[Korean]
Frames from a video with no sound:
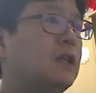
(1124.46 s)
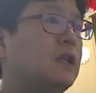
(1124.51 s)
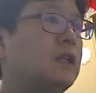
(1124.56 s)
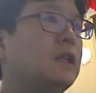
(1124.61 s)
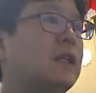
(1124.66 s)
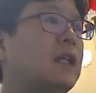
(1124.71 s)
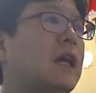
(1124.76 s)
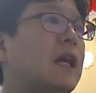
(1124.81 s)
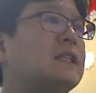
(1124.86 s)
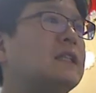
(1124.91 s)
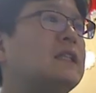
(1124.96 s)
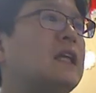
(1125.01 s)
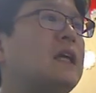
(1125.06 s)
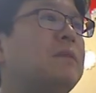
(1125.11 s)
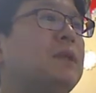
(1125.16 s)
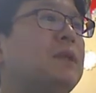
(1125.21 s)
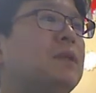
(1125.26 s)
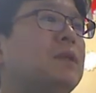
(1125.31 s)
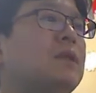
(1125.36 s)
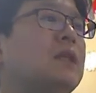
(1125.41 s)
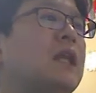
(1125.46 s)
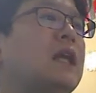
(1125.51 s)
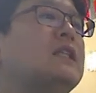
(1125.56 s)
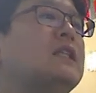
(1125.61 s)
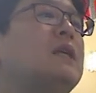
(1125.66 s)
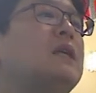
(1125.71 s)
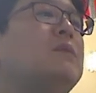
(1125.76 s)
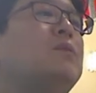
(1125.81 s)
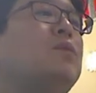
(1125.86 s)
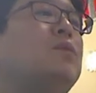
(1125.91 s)

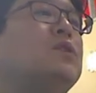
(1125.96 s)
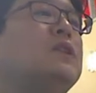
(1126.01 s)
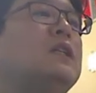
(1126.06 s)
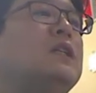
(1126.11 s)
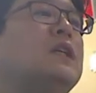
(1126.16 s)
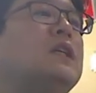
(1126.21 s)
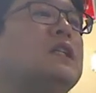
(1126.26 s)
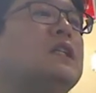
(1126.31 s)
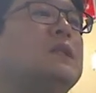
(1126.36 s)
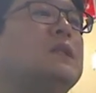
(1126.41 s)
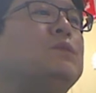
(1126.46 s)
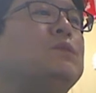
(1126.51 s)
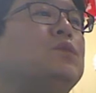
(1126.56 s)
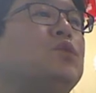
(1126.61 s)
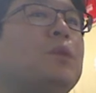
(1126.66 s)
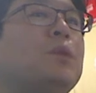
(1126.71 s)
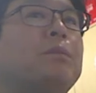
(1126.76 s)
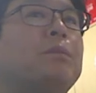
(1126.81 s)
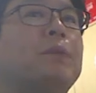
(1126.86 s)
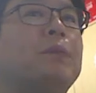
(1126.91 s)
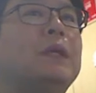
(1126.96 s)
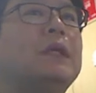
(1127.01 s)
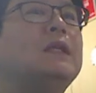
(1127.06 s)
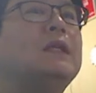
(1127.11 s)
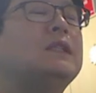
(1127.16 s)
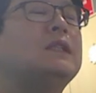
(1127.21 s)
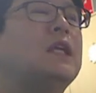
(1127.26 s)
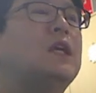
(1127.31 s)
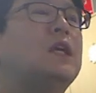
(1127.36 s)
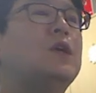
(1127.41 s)
나사못이랑 금속
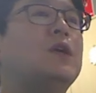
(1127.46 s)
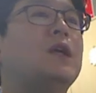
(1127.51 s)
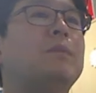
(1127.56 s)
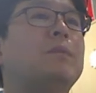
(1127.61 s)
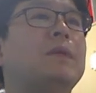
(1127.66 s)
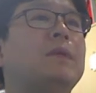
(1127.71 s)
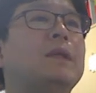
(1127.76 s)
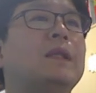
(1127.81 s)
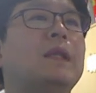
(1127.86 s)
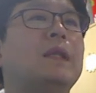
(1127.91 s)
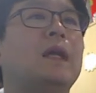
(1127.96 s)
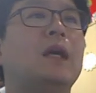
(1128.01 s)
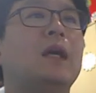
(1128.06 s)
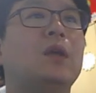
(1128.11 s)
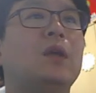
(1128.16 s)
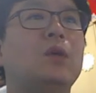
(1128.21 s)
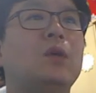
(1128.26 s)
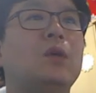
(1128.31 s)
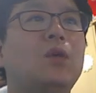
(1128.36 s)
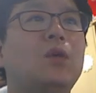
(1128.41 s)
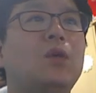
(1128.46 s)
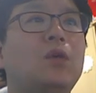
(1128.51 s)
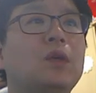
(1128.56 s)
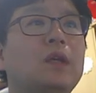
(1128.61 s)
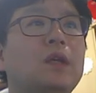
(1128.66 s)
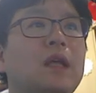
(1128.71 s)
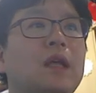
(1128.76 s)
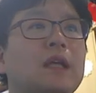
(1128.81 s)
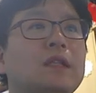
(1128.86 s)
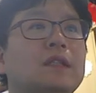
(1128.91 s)
핀을 사용합니다.
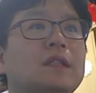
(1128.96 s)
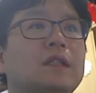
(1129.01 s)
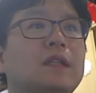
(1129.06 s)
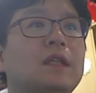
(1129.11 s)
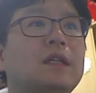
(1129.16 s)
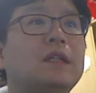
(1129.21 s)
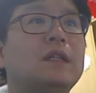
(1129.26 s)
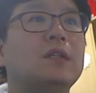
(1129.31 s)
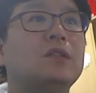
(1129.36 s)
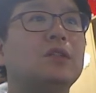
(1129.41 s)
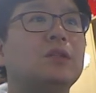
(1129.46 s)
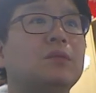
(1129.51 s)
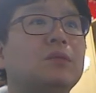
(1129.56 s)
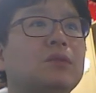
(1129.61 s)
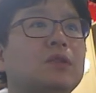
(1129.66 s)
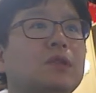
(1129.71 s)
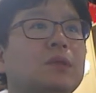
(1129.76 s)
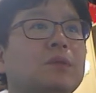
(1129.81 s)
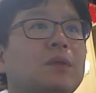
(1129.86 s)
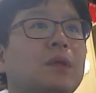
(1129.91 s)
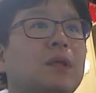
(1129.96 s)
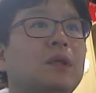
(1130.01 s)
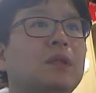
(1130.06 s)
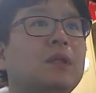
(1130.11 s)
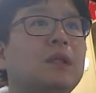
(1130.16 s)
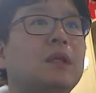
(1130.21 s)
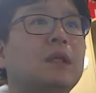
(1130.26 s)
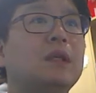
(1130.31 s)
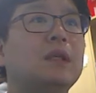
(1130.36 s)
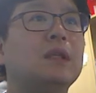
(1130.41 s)
여기 엑스레이에서 보시면
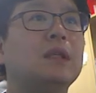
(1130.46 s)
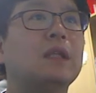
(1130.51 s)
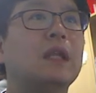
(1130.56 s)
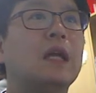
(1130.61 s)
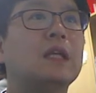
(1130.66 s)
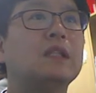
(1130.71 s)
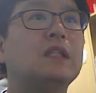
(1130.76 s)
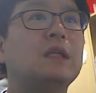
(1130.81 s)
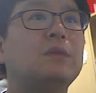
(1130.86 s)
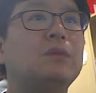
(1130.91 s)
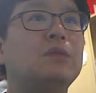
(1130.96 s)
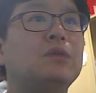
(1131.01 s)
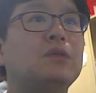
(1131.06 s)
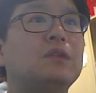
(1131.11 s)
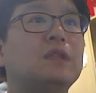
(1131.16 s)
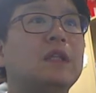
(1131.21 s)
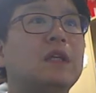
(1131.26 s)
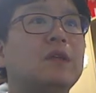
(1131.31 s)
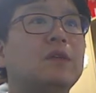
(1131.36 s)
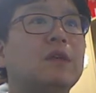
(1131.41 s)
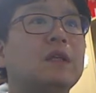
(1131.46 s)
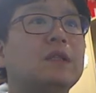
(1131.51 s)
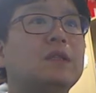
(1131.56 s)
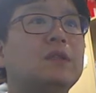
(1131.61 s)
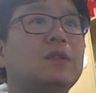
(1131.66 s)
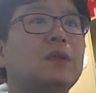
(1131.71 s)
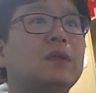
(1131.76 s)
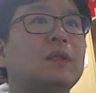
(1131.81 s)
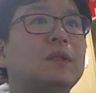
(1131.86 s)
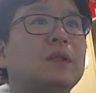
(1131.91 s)
나사못을
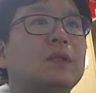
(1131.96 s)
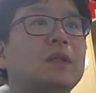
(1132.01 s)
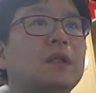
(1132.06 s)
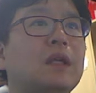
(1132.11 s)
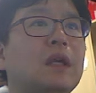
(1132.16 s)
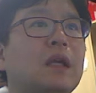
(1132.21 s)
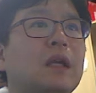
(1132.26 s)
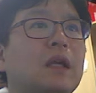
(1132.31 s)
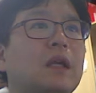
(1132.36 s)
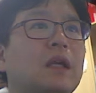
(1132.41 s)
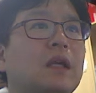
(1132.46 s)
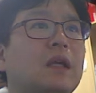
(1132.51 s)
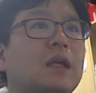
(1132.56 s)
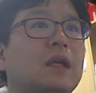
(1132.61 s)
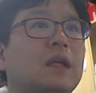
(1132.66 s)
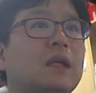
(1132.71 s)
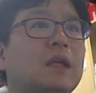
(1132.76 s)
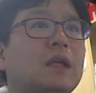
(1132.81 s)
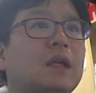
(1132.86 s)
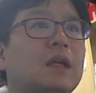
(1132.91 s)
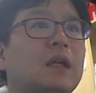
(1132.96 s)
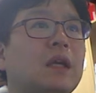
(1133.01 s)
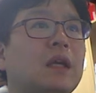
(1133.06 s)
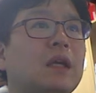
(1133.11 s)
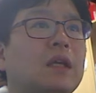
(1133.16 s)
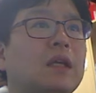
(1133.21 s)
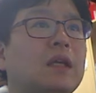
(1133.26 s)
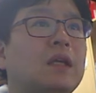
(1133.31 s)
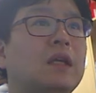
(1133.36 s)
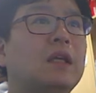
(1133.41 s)
사용했죠. 이렇게.
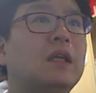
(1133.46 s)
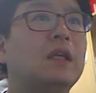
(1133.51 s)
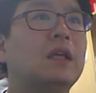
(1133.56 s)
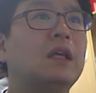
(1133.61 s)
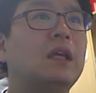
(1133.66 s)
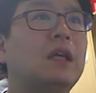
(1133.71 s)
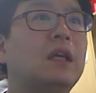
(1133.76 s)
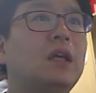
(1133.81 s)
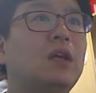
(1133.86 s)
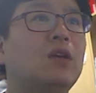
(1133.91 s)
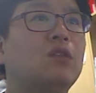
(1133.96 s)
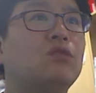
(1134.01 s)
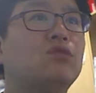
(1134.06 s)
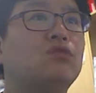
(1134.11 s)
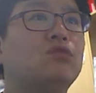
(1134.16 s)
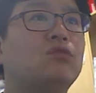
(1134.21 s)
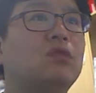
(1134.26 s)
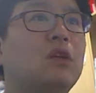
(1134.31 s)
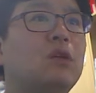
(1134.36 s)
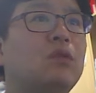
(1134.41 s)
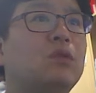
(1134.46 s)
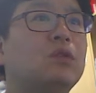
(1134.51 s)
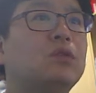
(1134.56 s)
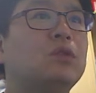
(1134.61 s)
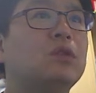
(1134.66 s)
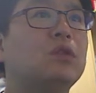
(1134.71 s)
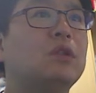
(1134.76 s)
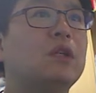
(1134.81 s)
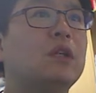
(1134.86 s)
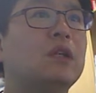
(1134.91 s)
예, 이게 후과
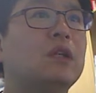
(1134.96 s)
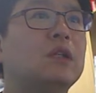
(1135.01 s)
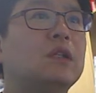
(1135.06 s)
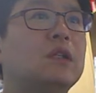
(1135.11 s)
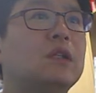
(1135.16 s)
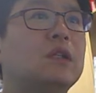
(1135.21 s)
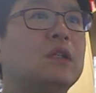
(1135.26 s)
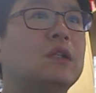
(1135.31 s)
골절의